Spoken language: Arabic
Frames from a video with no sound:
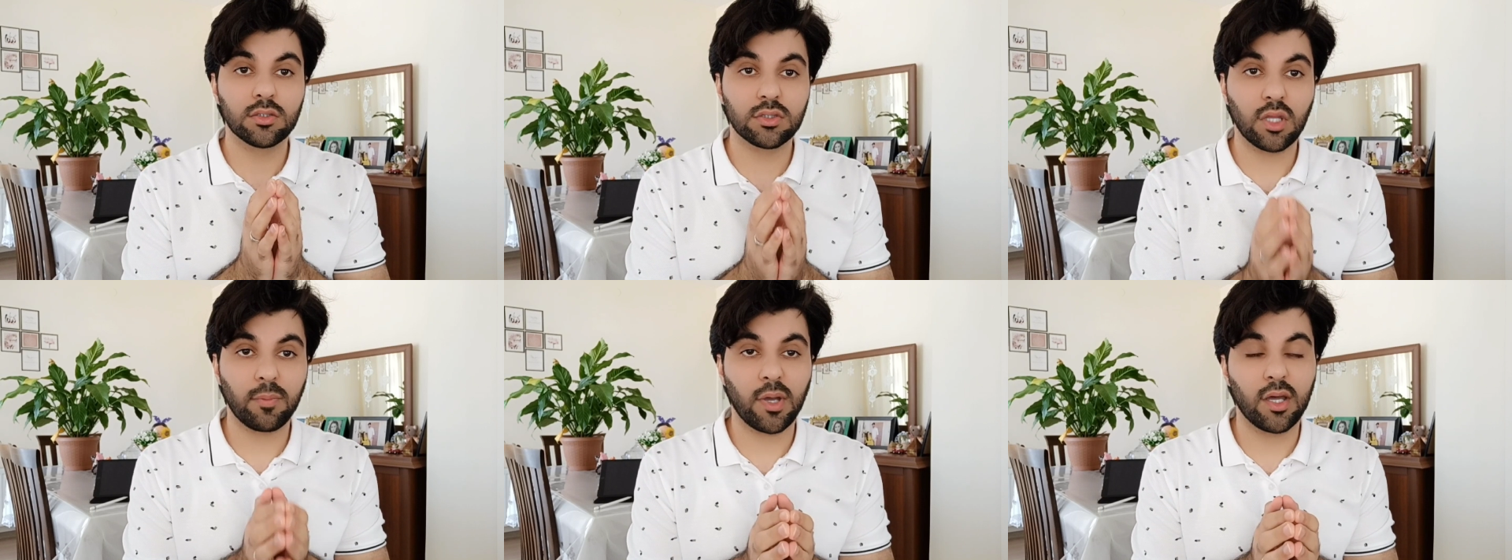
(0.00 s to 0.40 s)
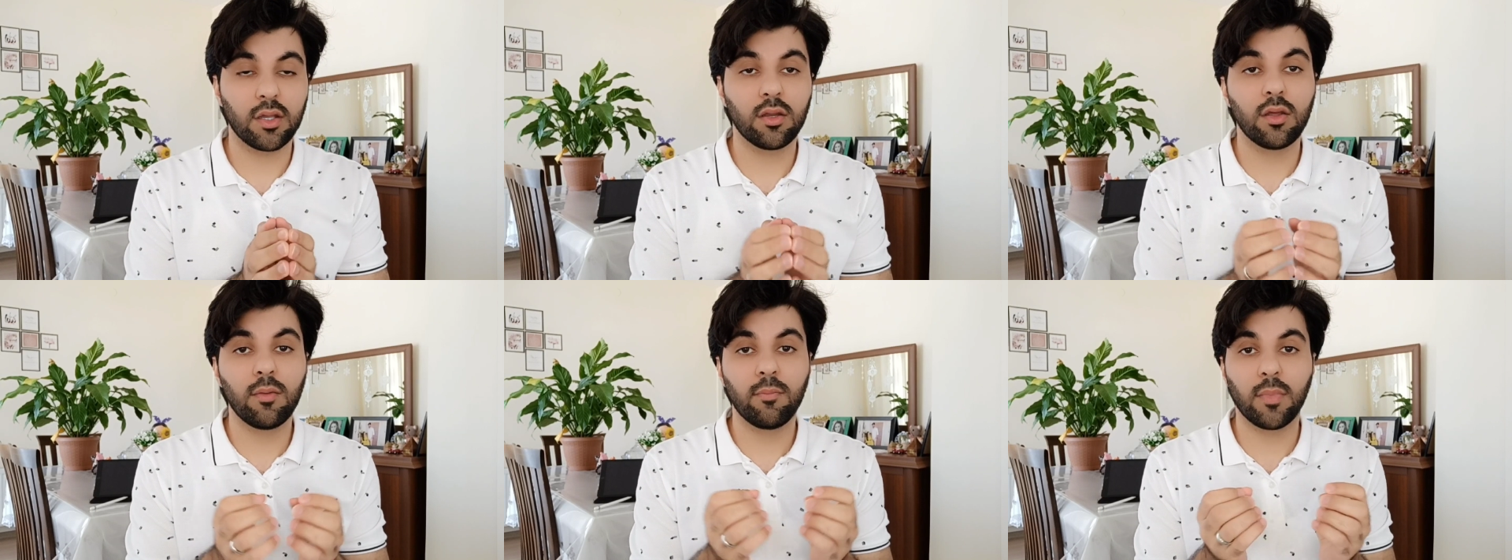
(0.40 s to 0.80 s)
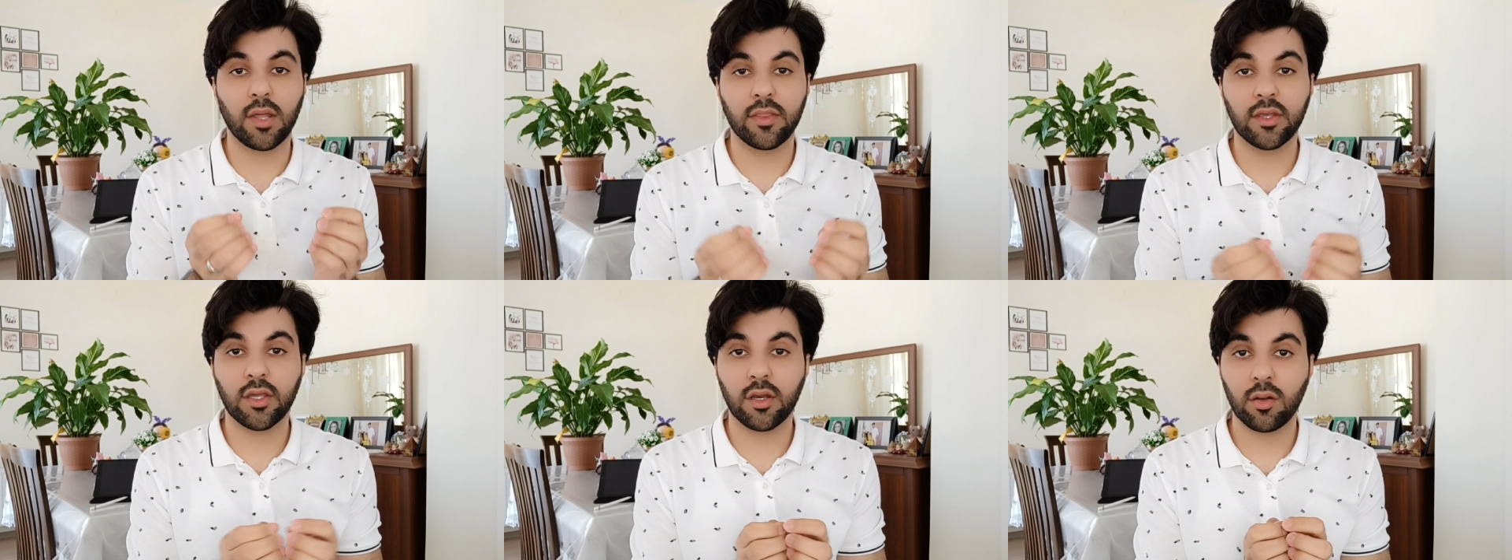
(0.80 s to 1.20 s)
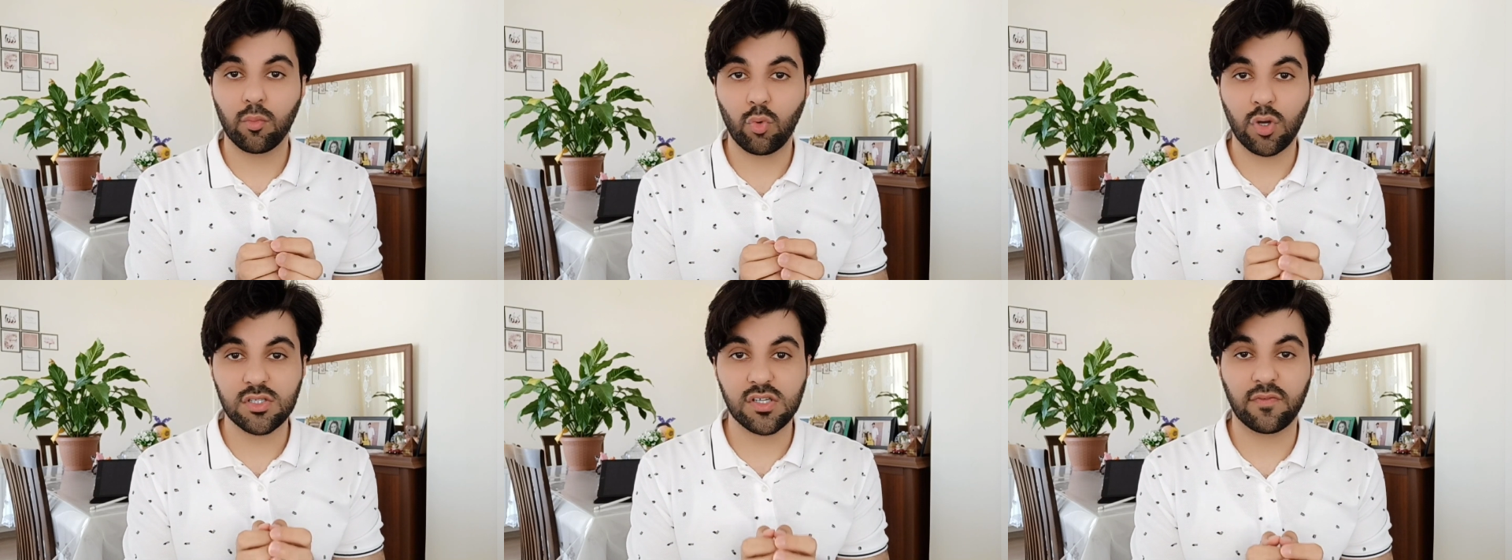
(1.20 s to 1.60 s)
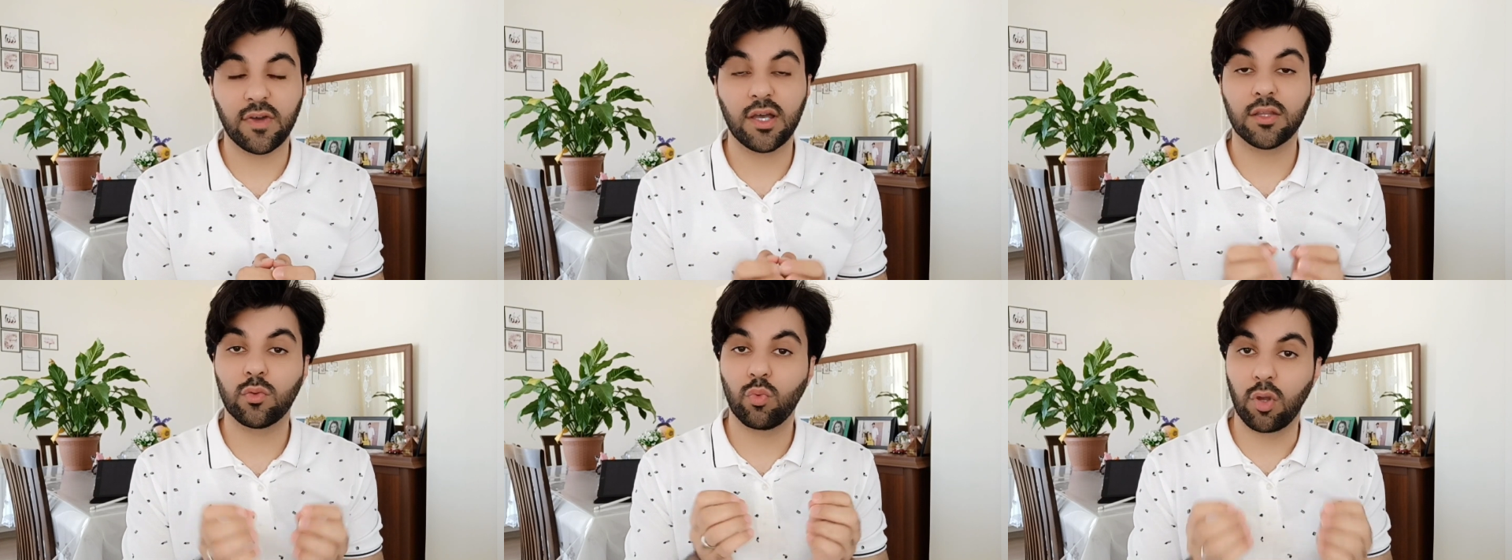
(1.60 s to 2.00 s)
طبعا مع ذكر
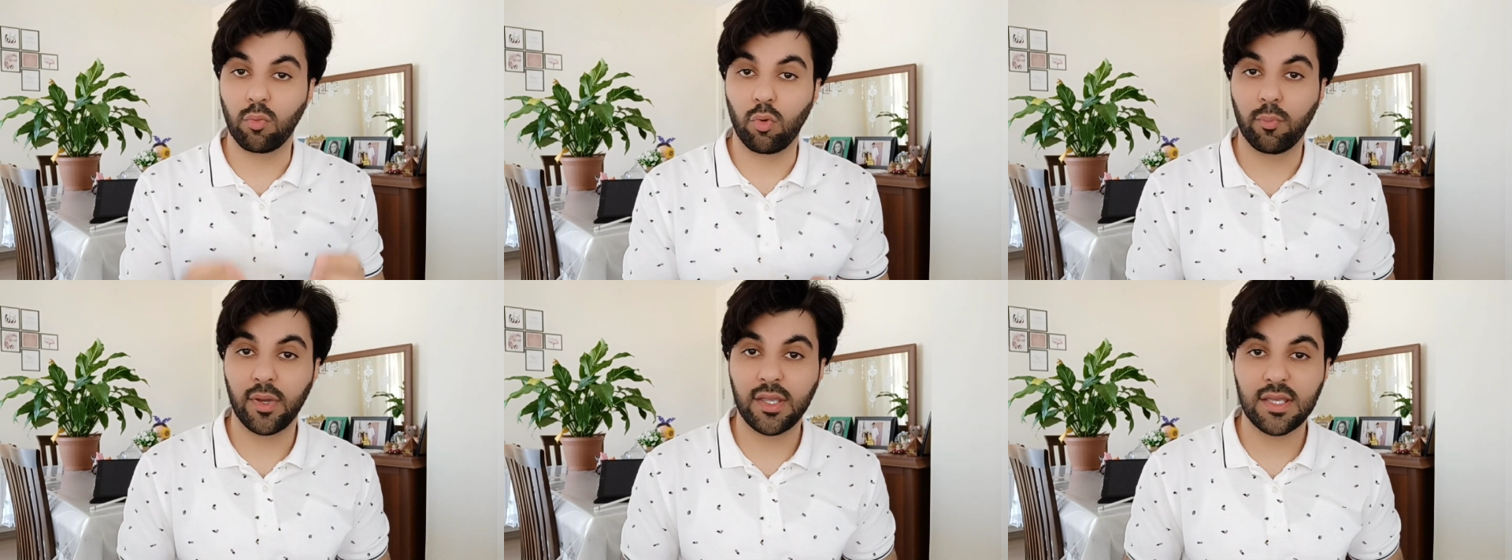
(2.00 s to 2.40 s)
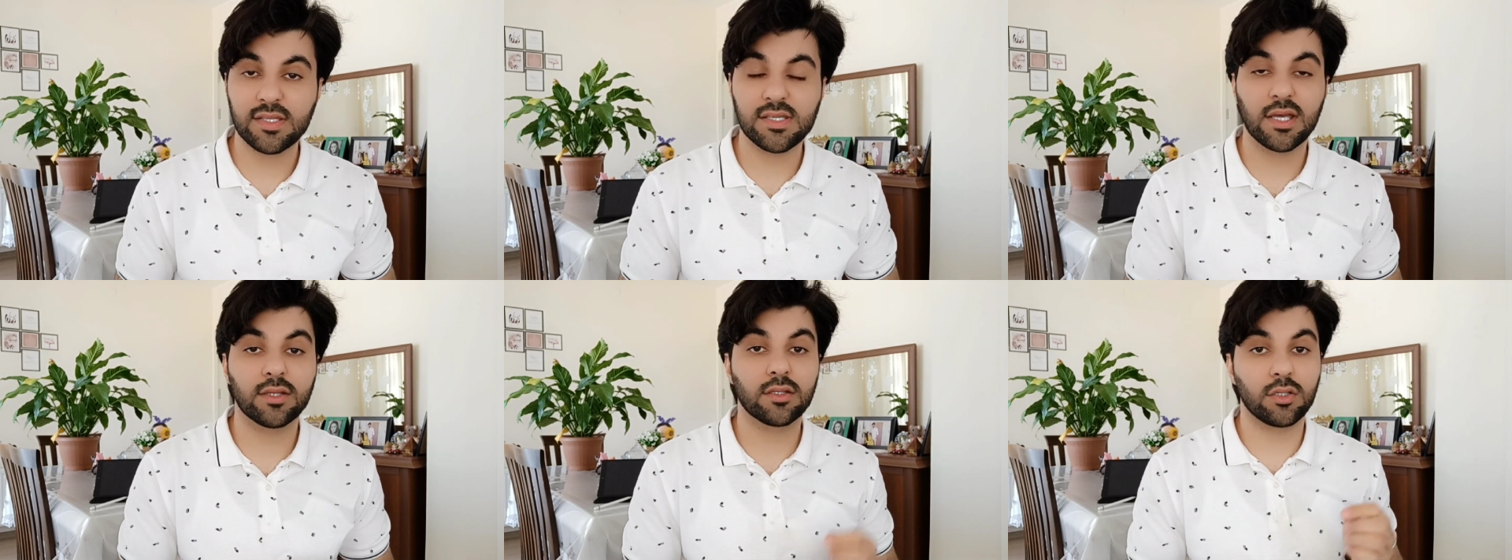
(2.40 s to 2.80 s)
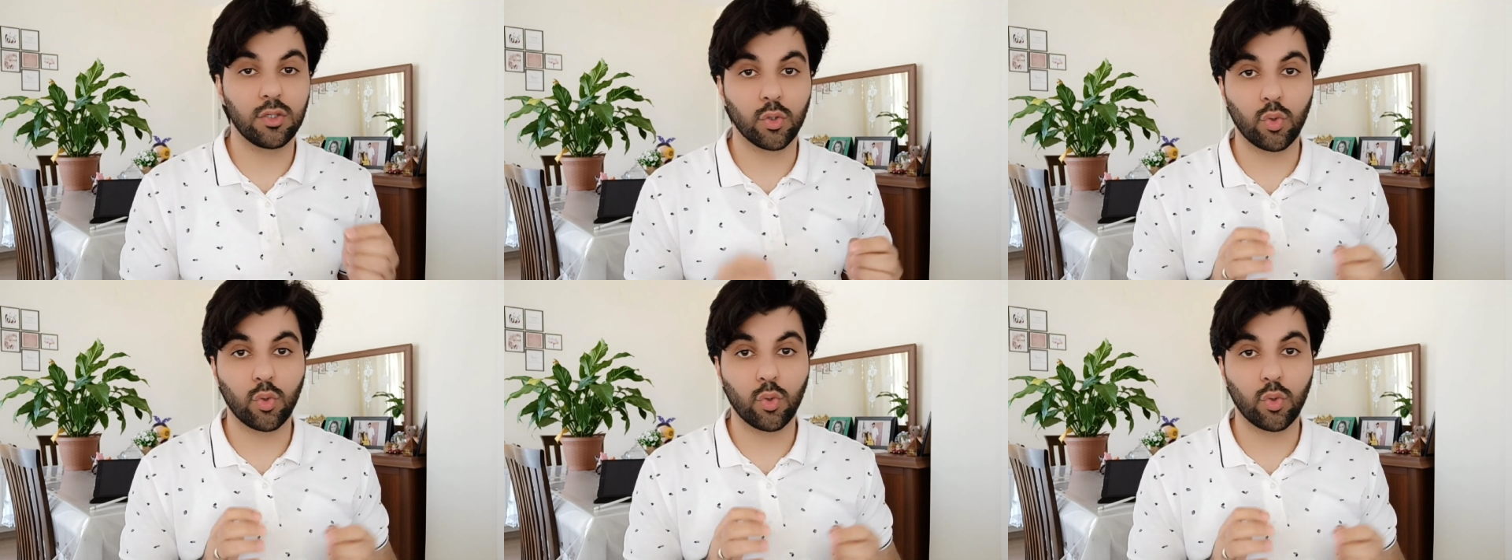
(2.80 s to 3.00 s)
المواصفات والمميزات